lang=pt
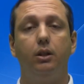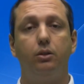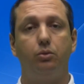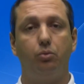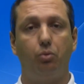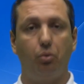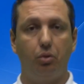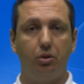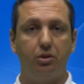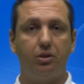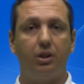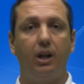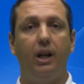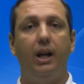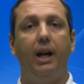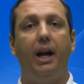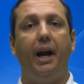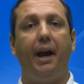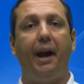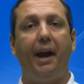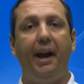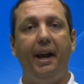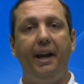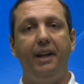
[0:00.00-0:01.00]
dos
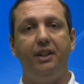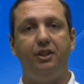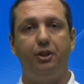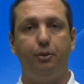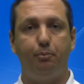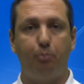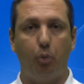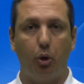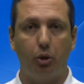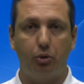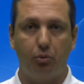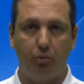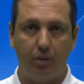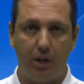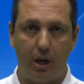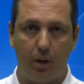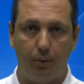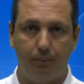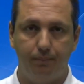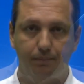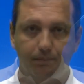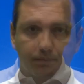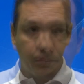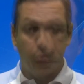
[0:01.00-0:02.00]
reis de
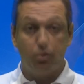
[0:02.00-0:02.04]
Portugal.